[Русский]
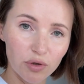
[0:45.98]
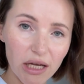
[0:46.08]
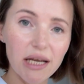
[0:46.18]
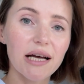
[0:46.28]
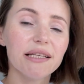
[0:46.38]

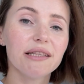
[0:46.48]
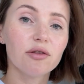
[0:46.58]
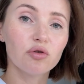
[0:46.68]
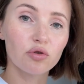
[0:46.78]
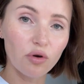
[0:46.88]
удаляет
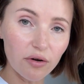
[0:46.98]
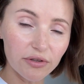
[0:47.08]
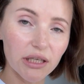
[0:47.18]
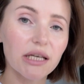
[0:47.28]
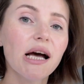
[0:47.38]

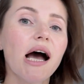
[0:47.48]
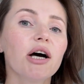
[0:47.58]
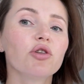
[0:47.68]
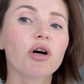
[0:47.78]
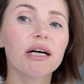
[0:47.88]
татуировки.
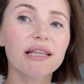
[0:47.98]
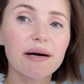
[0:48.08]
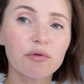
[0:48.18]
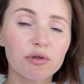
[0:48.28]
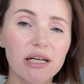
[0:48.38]
Но
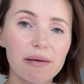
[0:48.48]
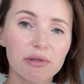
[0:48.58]
когда мы удаляем